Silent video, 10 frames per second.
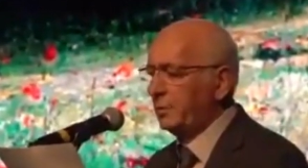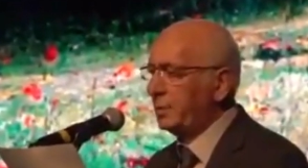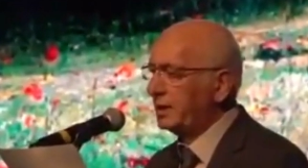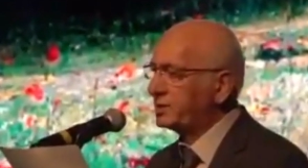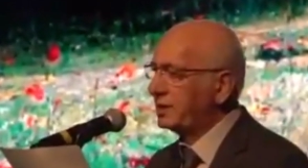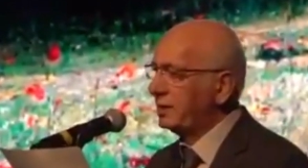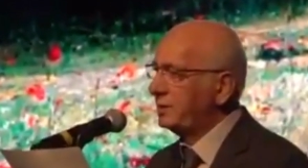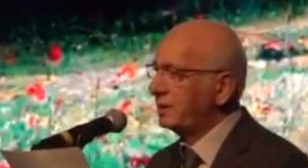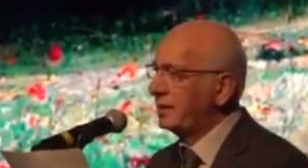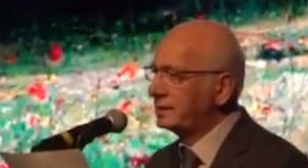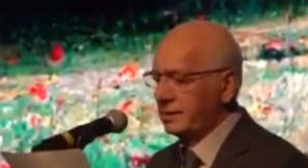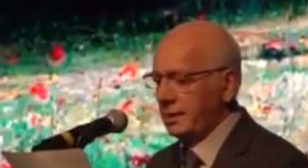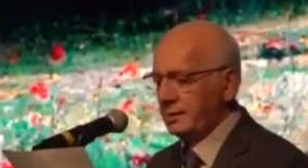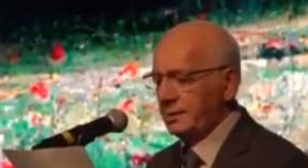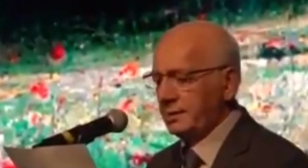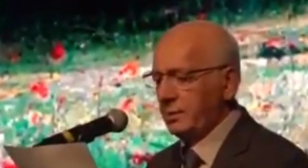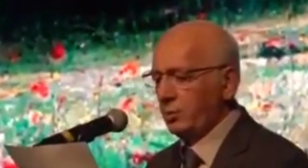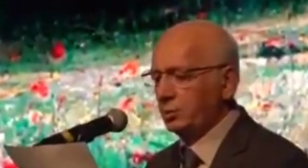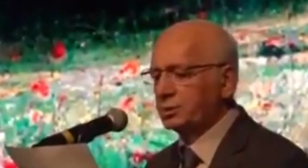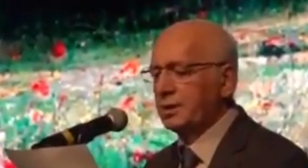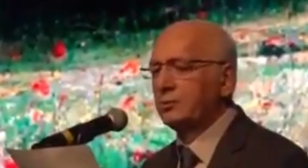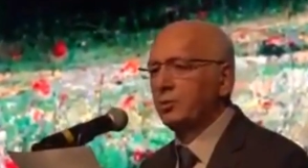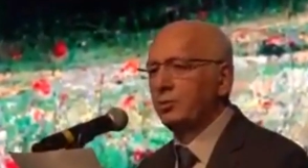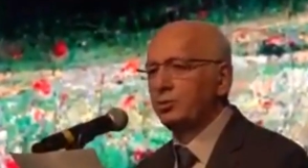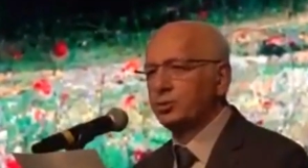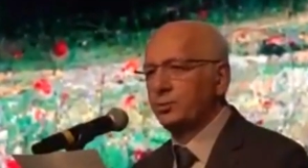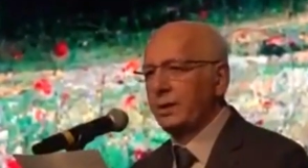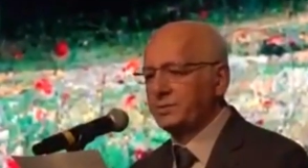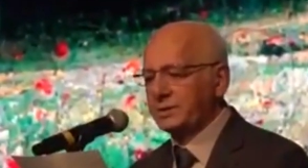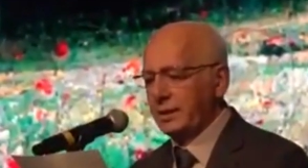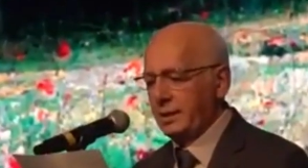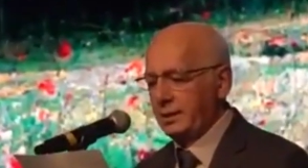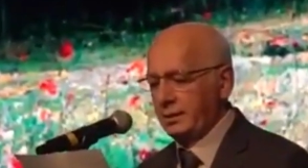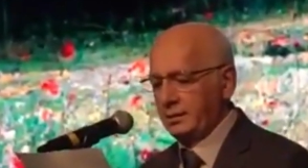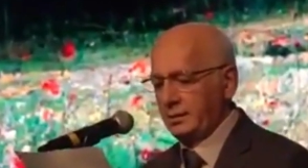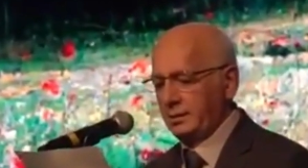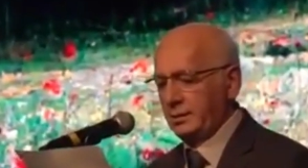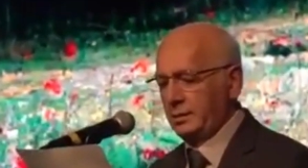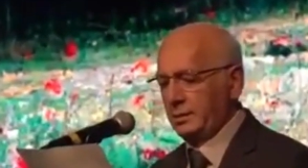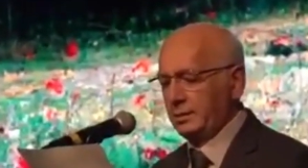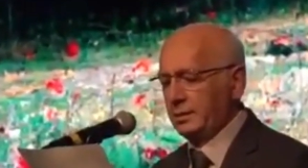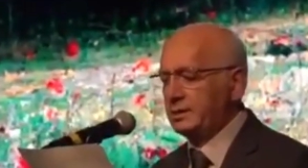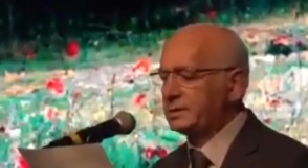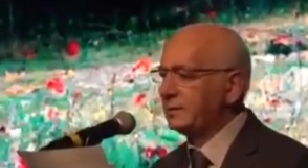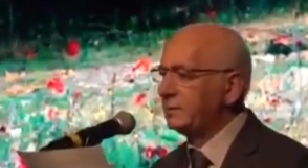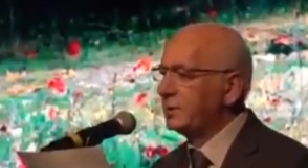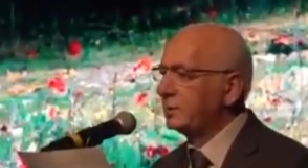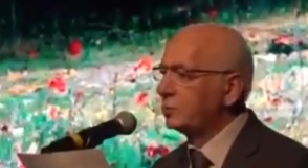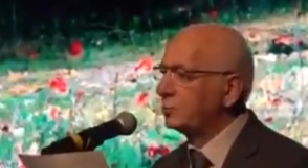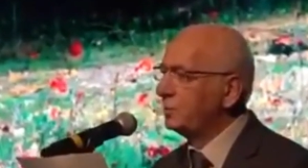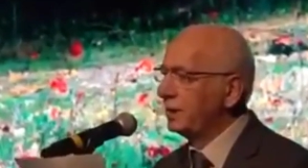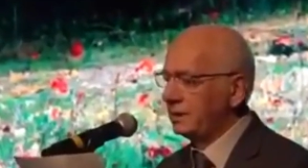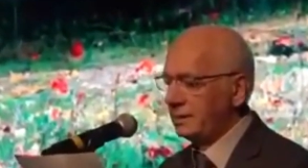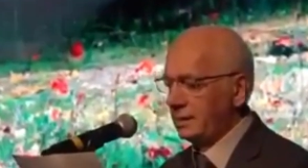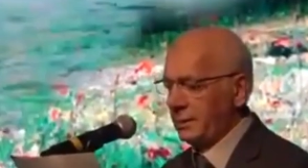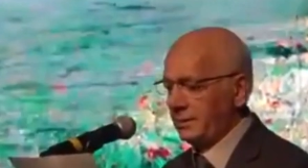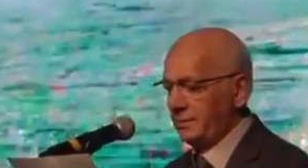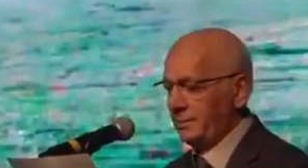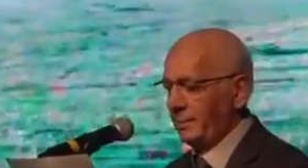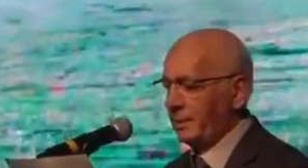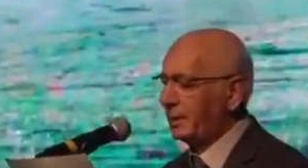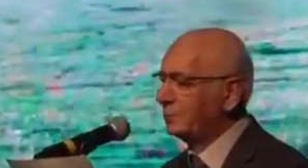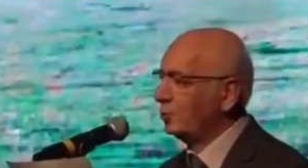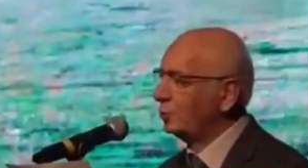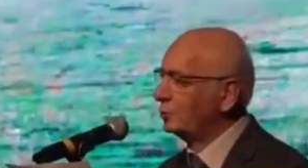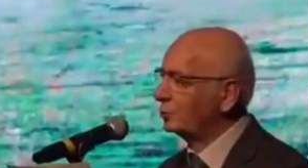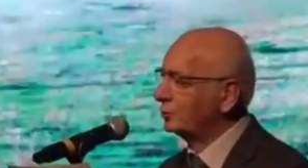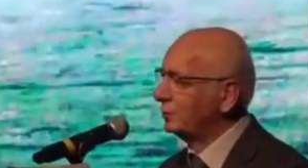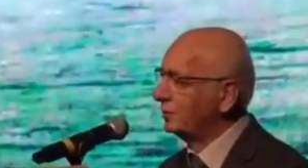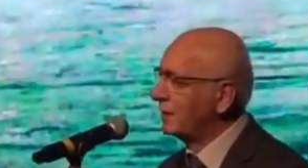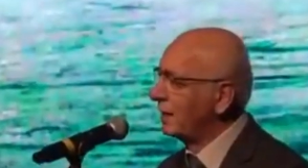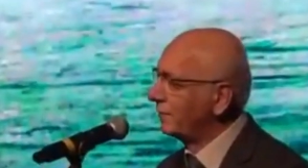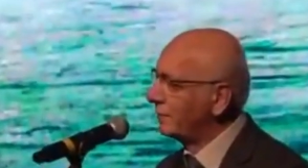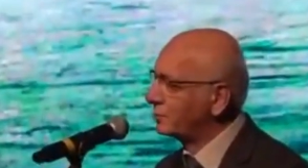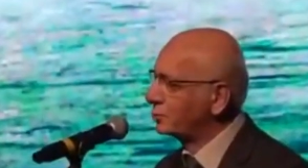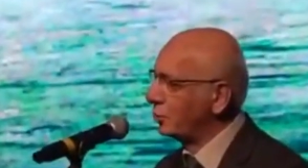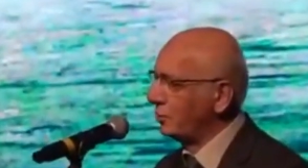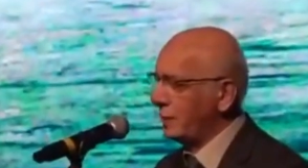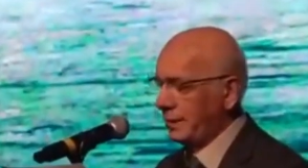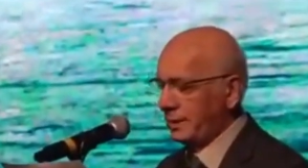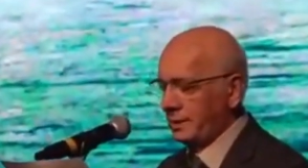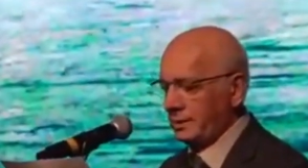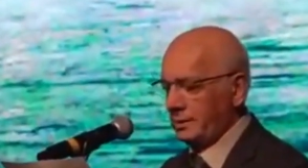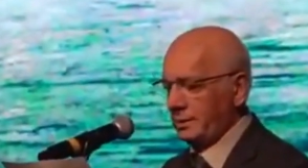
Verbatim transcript: Başka bir gezegende de olsam dönüşüm hep sana. Kesin bir gün belirtemem. Ne olur Rabbim sorma bana.